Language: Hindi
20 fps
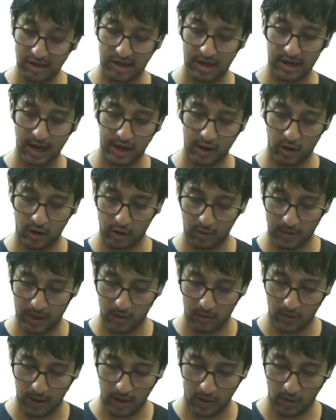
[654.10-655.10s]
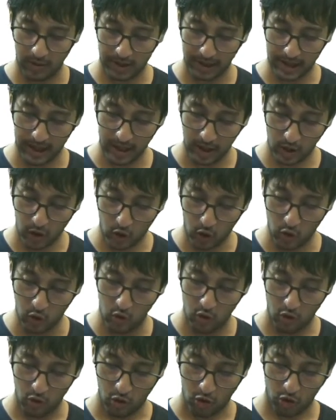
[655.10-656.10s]
नाइन हो रहा है तो मैंने वन ट्वेंटी टू
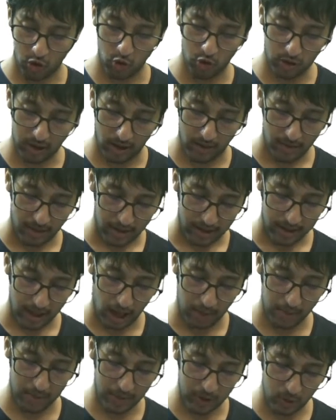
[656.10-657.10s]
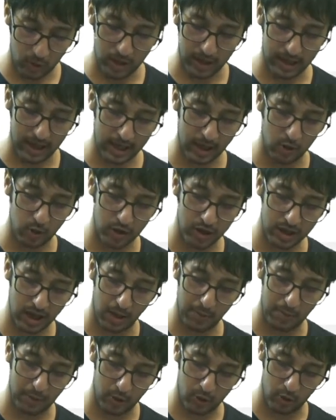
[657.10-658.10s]
टू था यहाँ पर भी टू लिखने की कोशिश यहाँ पर भी
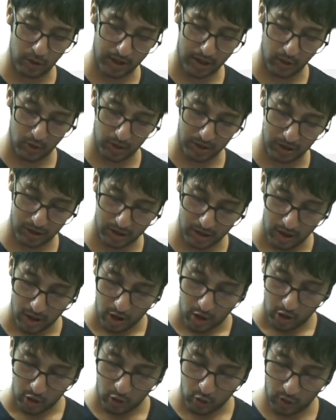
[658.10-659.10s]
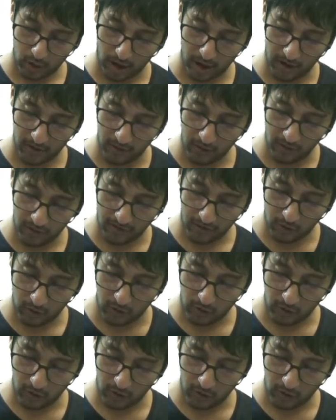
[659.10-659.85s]
टू लिखने की कोशिश तो हो रहा है वो फोर